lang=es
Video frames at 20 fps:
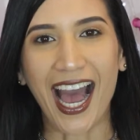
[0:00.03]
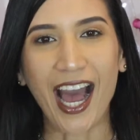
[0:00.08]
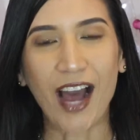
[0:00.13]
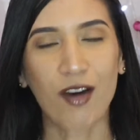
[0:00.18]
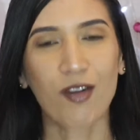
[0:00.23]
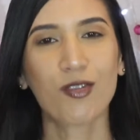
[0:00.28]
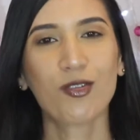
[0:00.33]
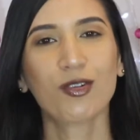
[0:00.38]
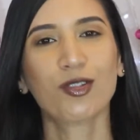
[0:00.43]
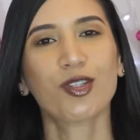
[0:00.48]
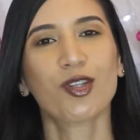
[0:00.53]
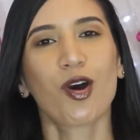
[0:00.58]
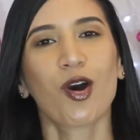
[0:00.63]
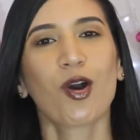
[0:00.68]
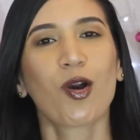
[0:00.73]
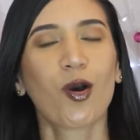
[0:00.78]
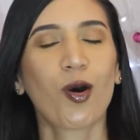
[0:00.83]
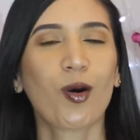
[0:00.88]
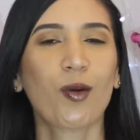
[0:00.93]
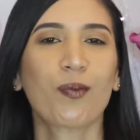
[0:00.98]
aún
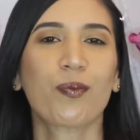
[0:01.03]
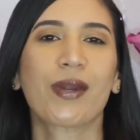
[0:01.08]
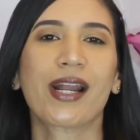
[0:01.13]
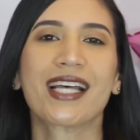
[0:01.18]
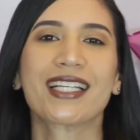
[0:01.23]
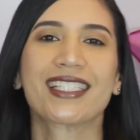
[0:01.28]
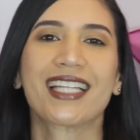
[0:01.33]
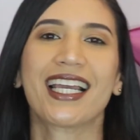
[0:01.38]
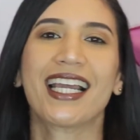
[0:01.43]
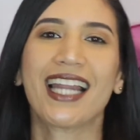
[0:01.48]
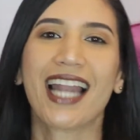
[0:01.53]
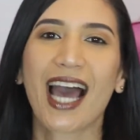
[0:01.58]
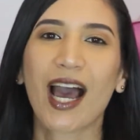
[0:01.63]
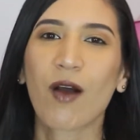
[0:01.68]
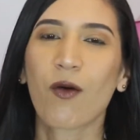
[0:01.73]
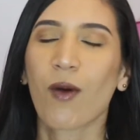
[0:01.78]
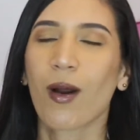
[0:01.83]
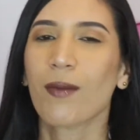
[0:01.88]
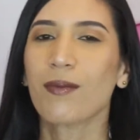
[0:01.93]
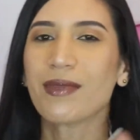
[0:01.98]
no compras el
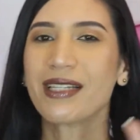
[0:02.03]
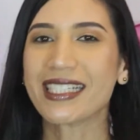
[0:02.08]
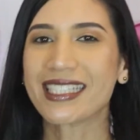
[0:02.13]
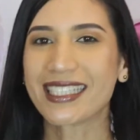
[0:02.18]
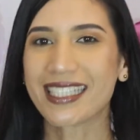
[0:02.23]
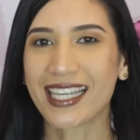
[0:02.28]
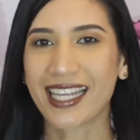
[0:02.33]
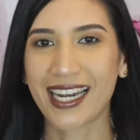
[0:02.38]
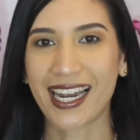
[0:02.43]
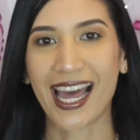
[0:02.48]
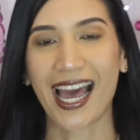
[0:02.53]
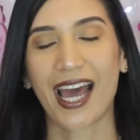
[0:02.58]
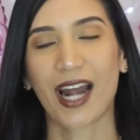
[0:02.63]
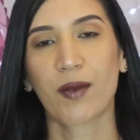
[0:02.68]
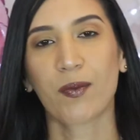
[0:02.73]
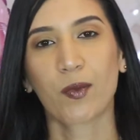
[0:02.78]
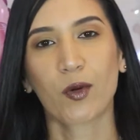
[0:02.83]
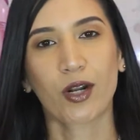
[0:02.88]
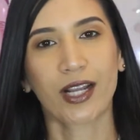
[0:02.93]
agua micelar